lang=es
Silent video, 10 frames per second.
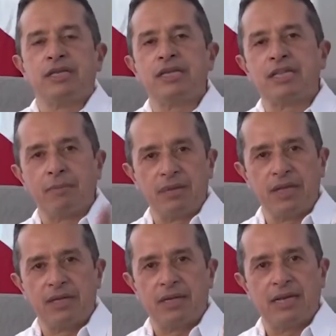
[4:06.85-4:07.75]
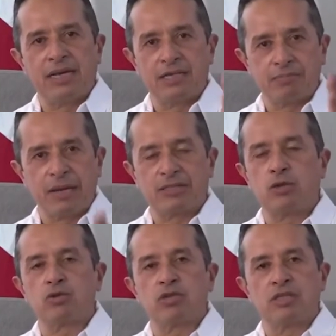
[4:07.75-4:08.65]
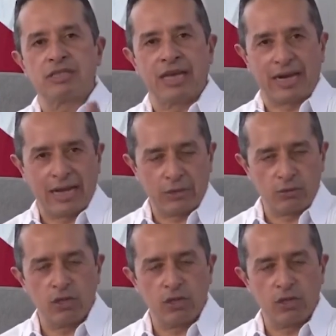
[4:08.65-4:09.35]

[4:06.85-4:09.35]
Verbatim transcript: y también en espacios cerrados.